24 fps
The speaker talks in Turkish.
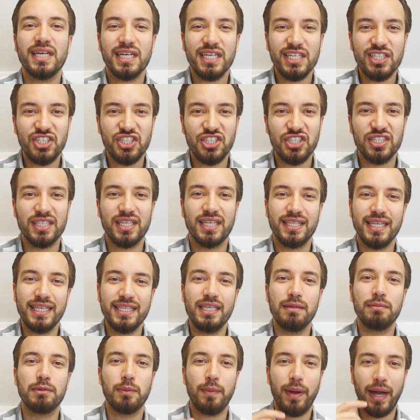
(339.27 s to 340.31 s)
Işığı da
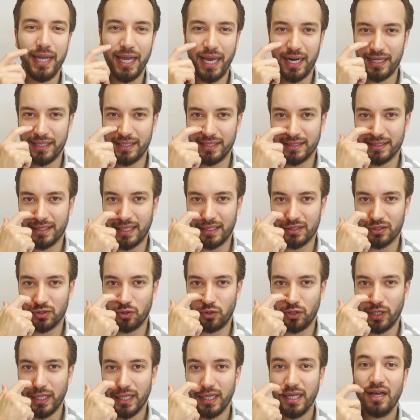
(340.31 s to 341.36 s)
dediğim gibi ayarladıktan
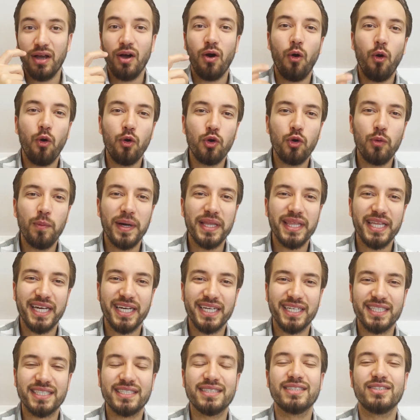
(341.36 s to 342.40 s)
sonra
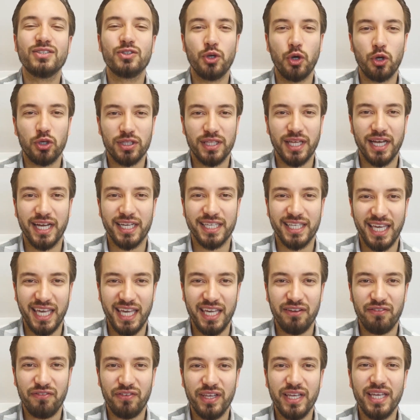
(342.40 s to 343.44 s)
okumalarınız çok daha
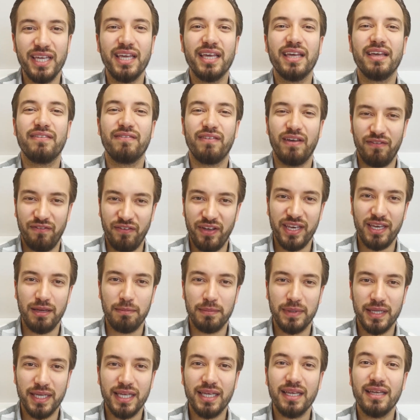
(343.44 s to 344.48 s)
keyifli ve
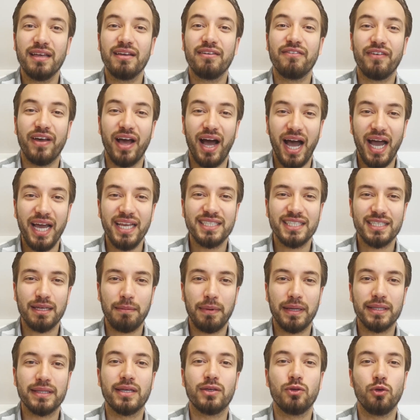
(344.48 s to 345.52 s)
verimli ve aynı
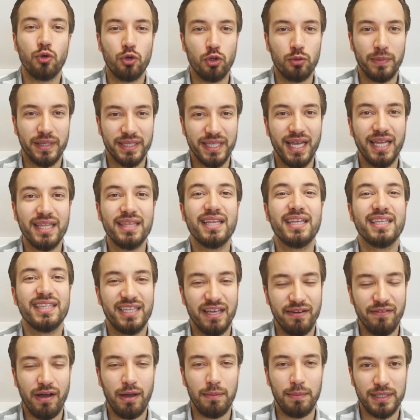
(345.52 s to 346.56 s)
zamanda yorulmadan
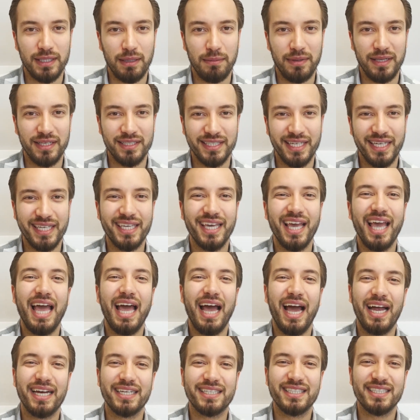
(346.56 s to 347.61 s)
devam edebilecek.
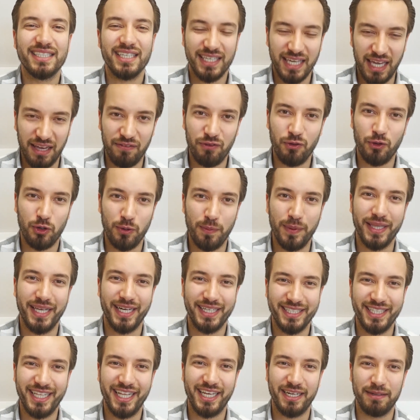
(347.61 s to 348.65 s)
Herkese keyifli
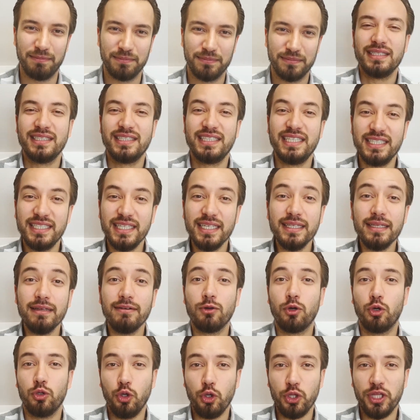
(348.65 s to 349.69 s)
okumalar dilerim. Sizin
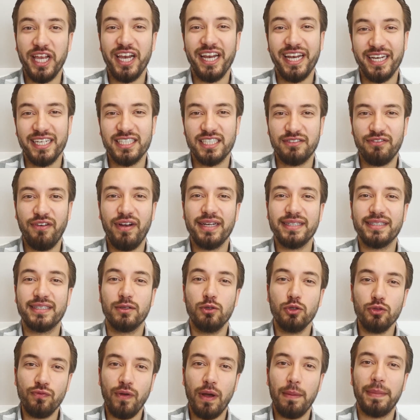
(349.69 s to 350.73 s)
de konu önerileriniz varsa
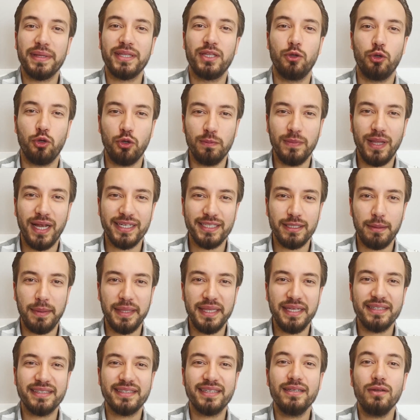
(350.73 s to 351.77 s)
lütfen bana yorumlarda
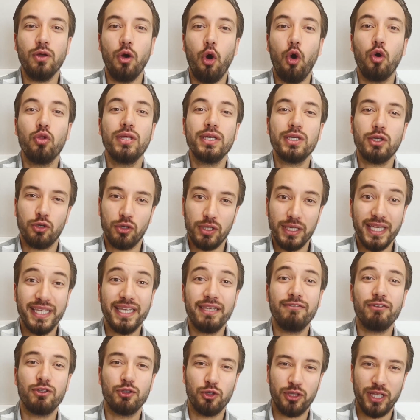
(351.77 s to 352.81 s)
belirtin. Ona göre
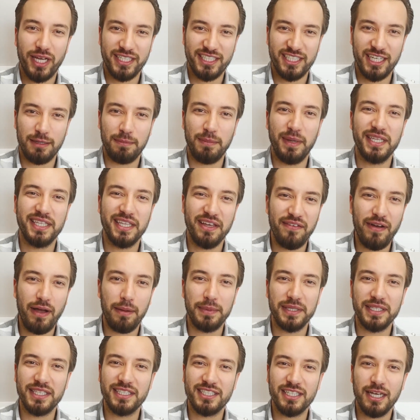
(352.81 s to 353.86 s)
yeni videolar çekmeye
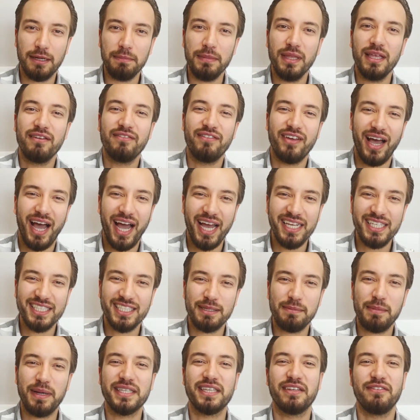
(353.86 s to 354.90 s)
devam edeceğim. Ve aynı
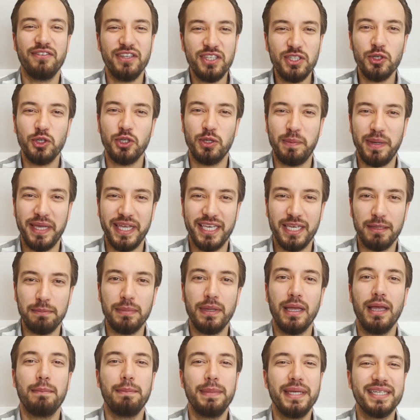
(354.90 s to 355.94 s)
zamanda videoyu
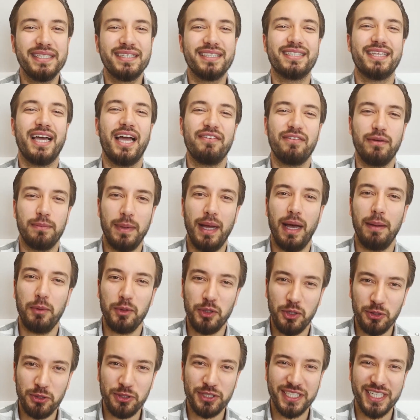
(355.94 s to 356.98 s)
beğenip bir de sayfama
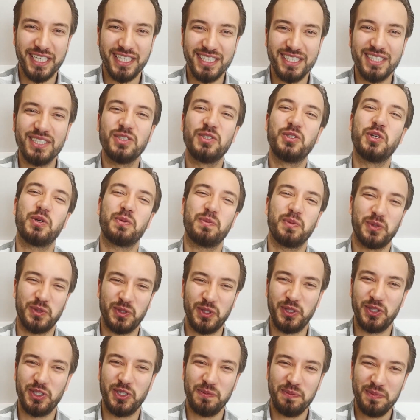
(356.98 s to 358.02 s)
abone olursanız çok
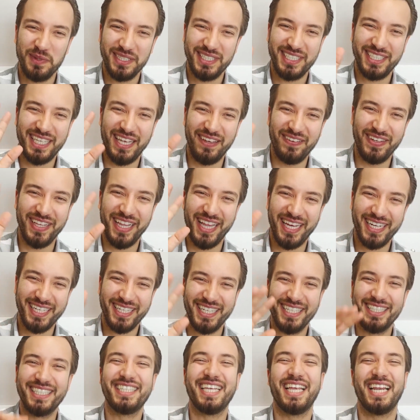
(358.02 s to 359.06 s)
mutlu olurum.
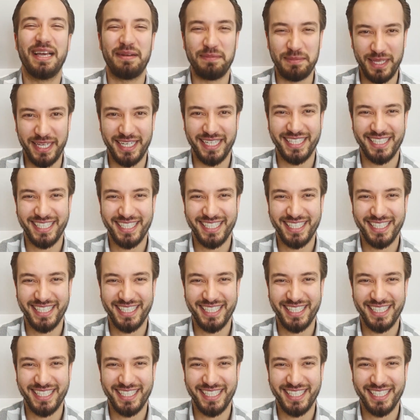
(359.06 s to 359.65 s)
Sevgiler, selamlar.